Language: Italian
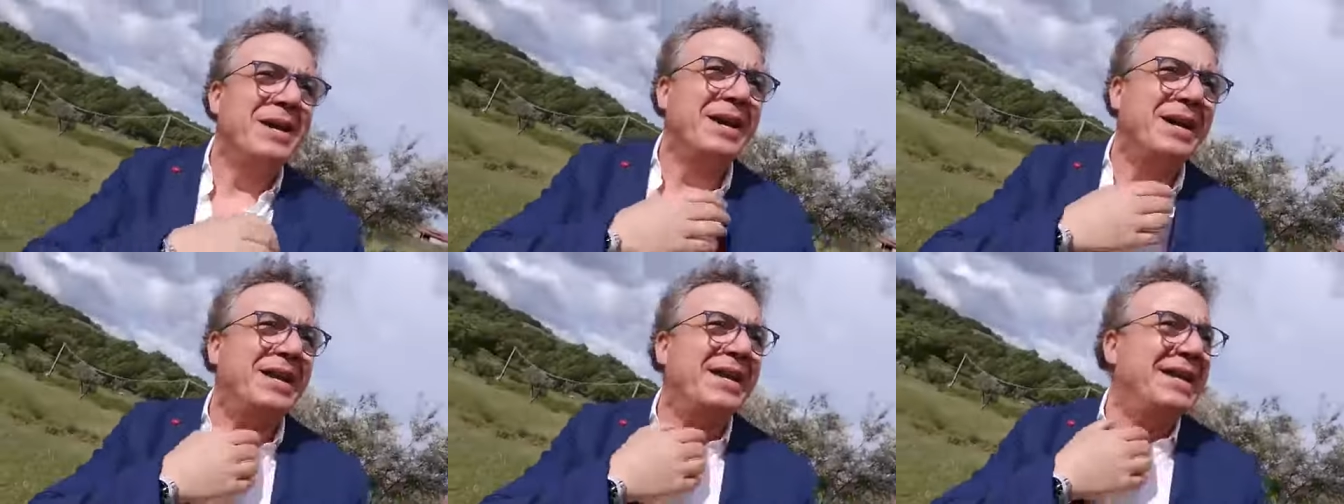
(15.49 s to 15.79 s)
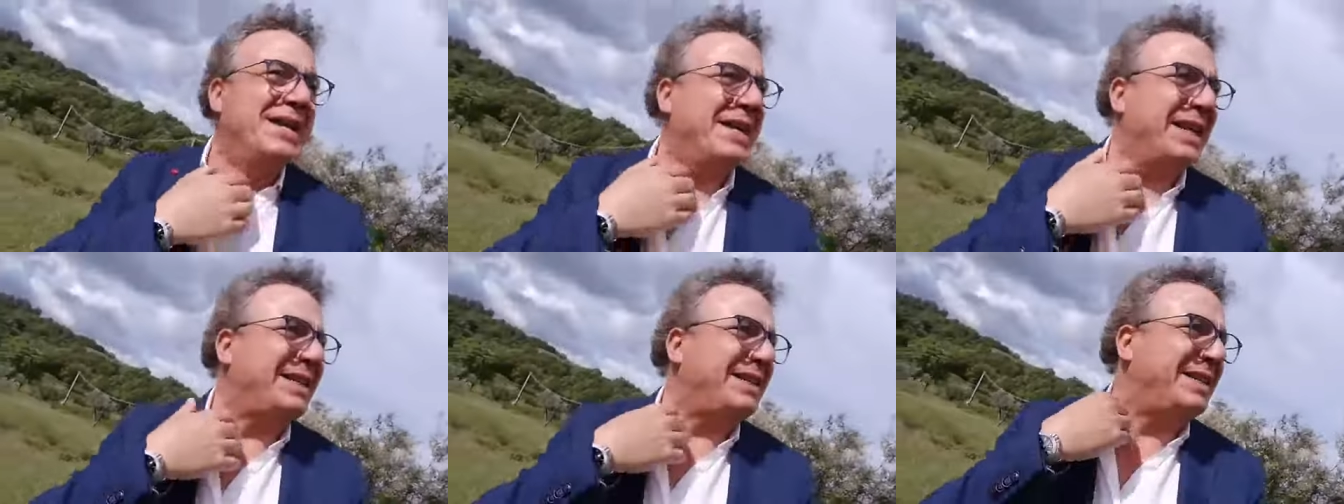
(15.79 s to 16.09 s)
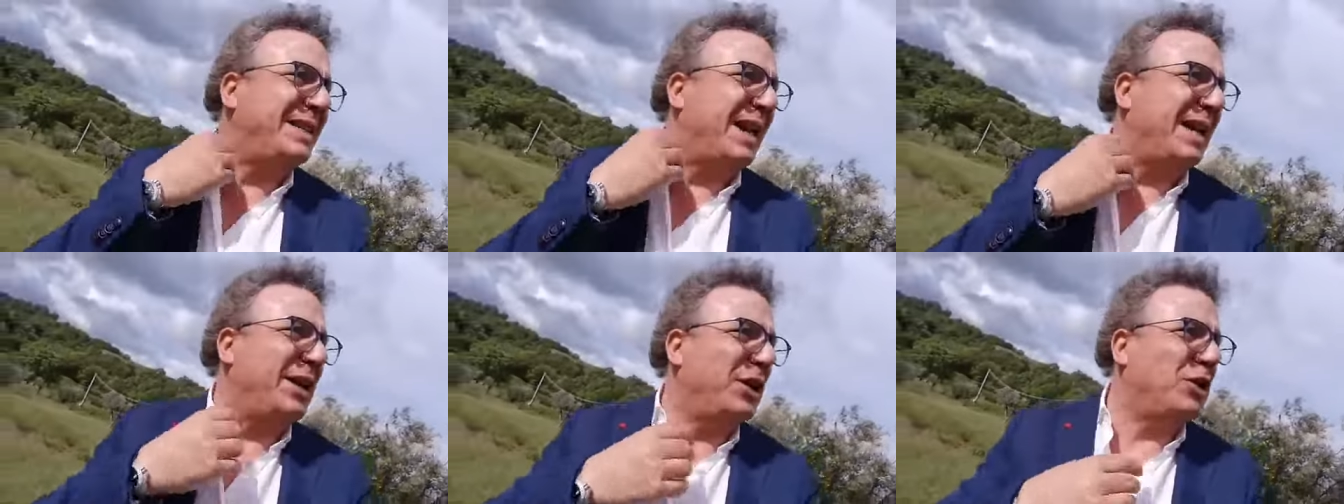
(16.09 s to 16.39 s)

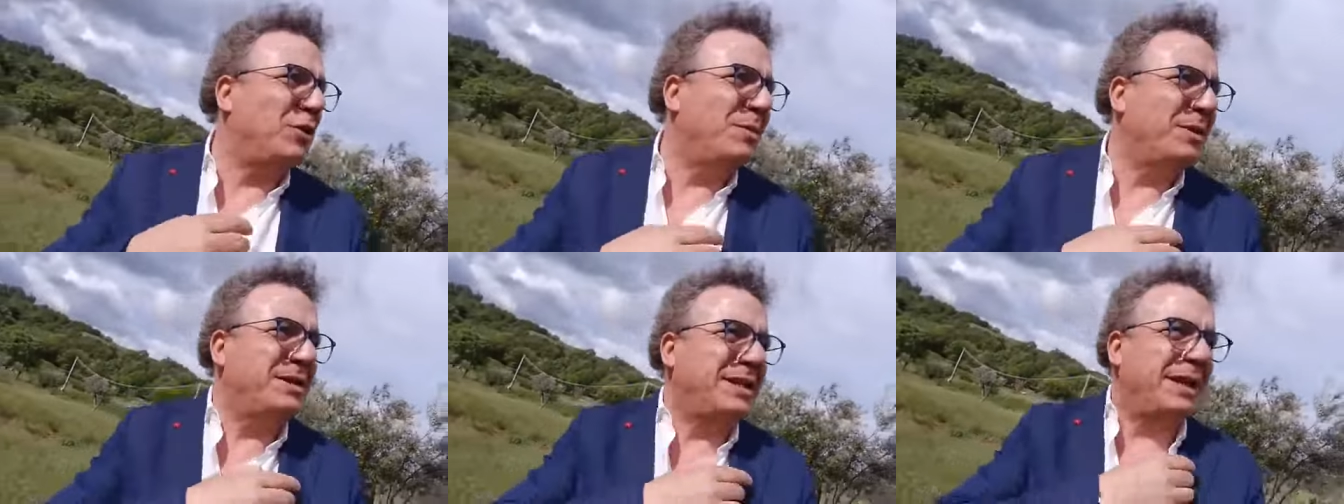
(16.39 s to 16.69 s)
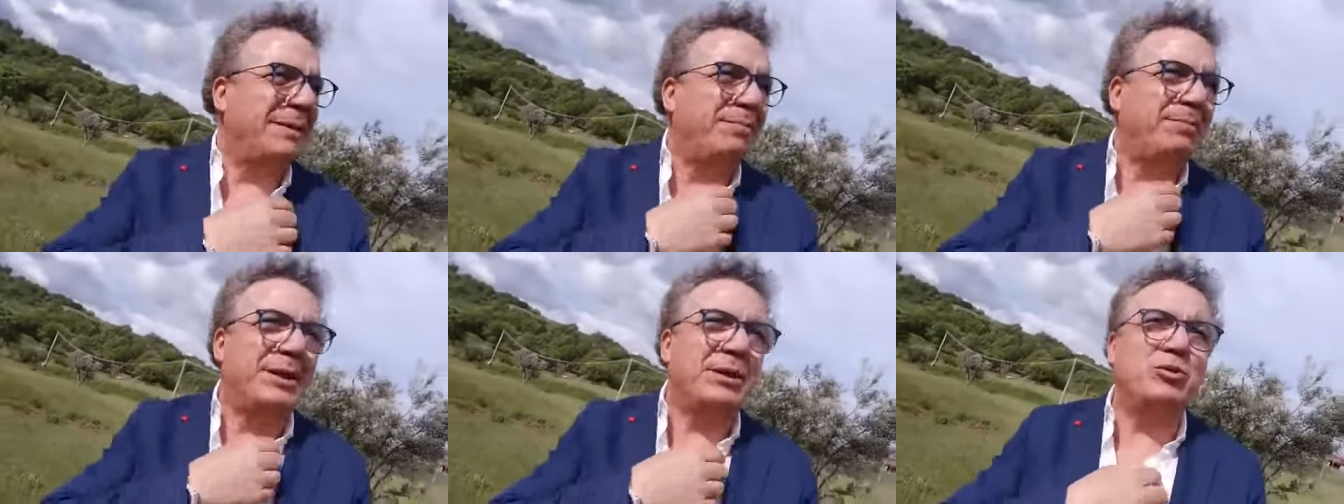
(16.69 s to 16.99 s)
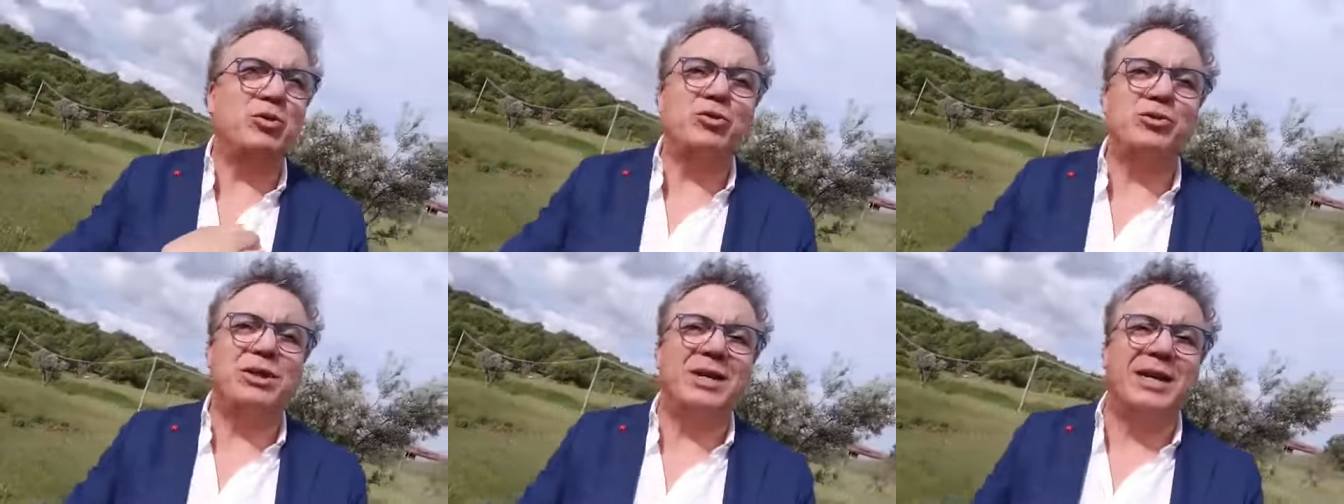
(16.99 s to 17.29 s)
ringraziare come sempre
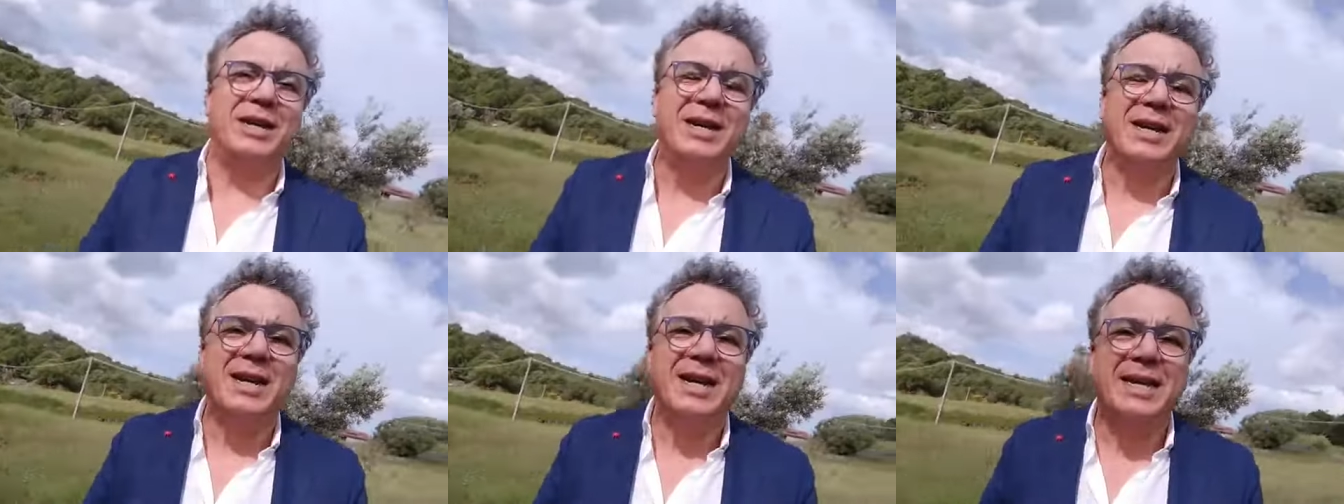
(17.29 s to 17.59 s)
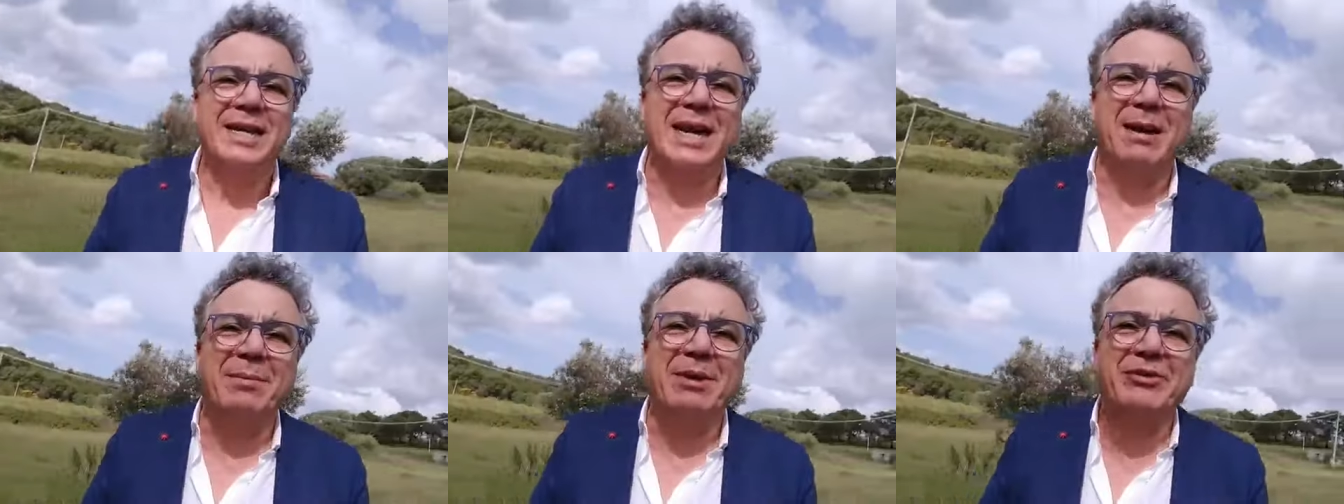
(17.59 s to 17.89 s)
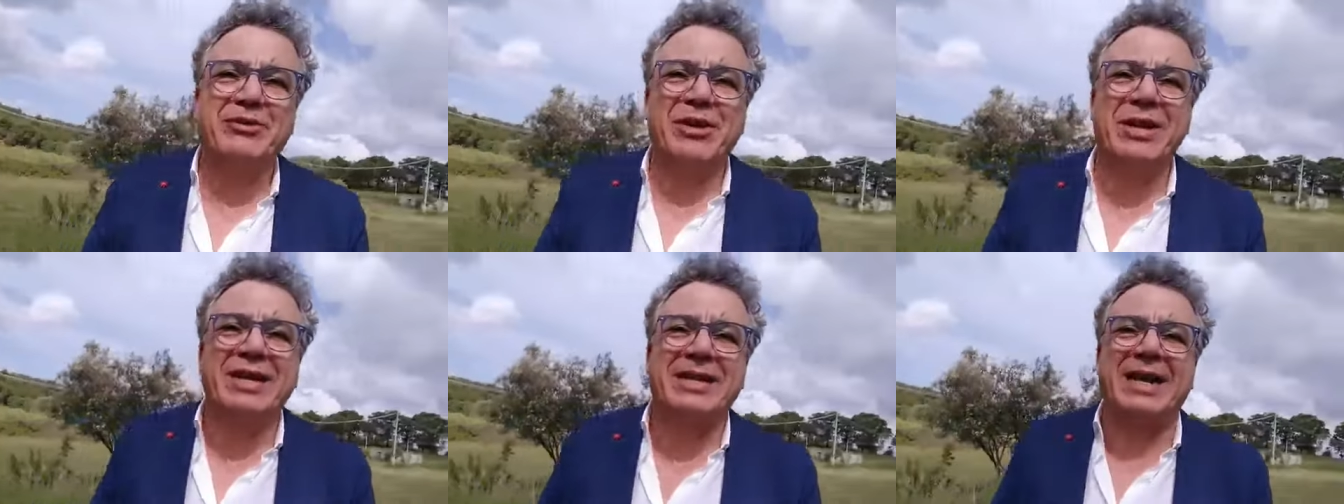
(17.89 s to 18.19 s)
tutti gli
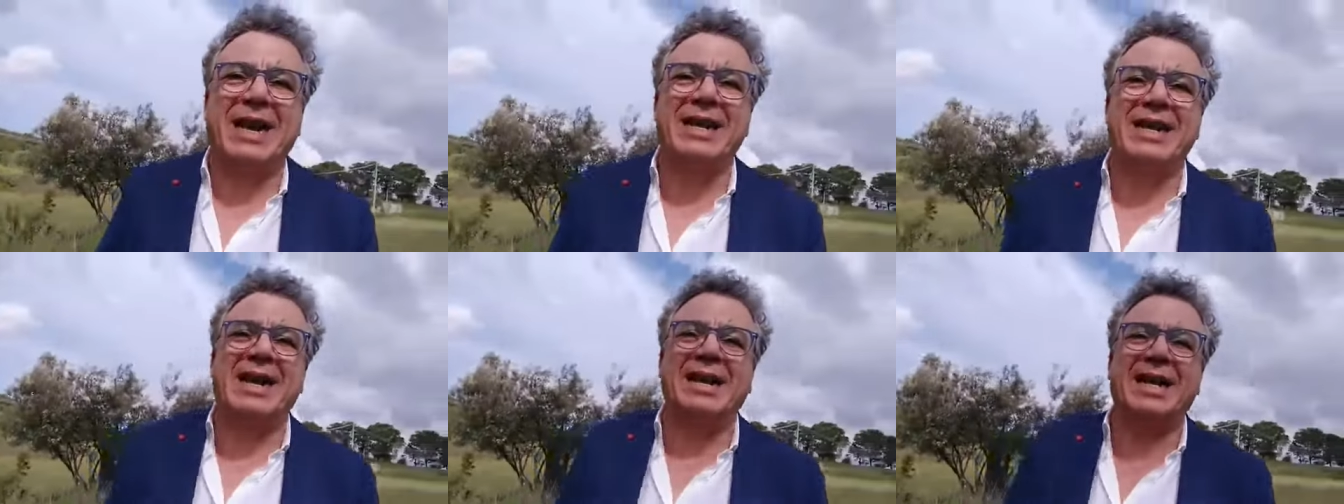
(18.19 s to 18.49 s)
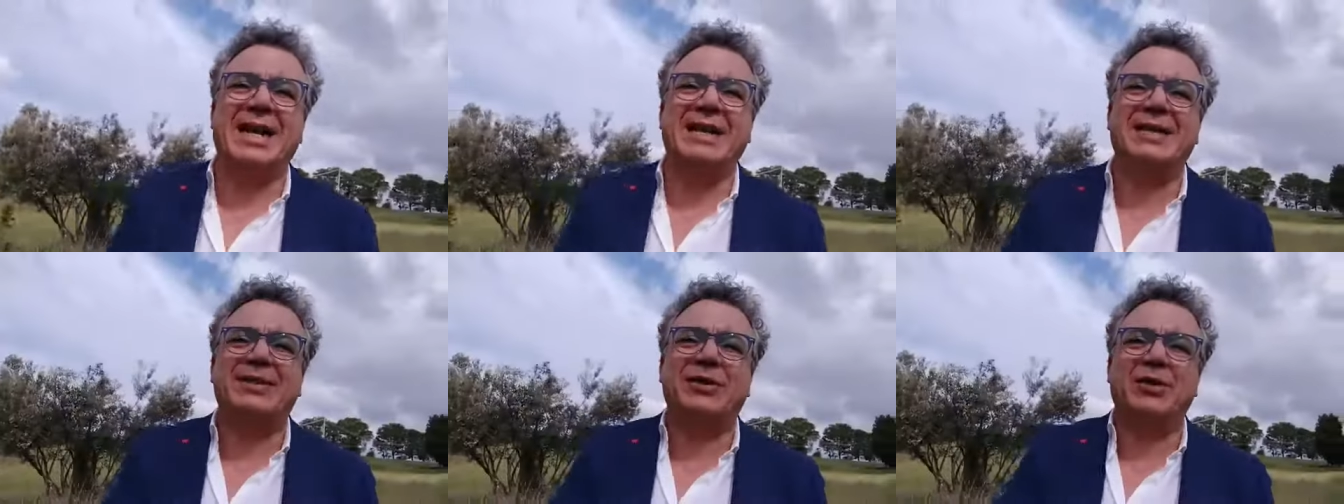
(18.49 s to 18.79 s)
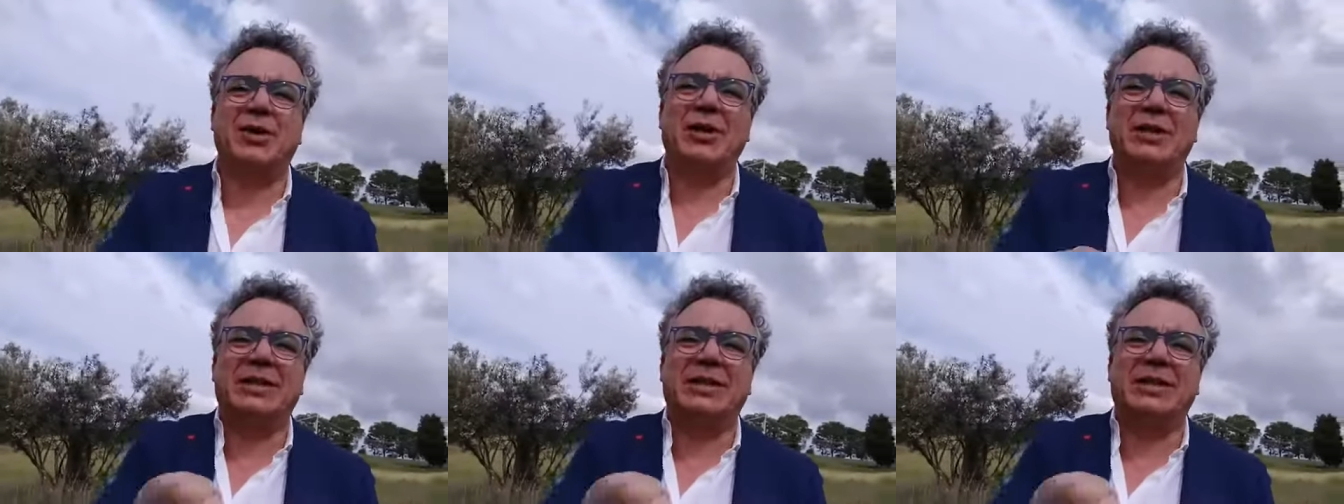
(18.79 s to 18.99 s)
amici in Italia e all'estero,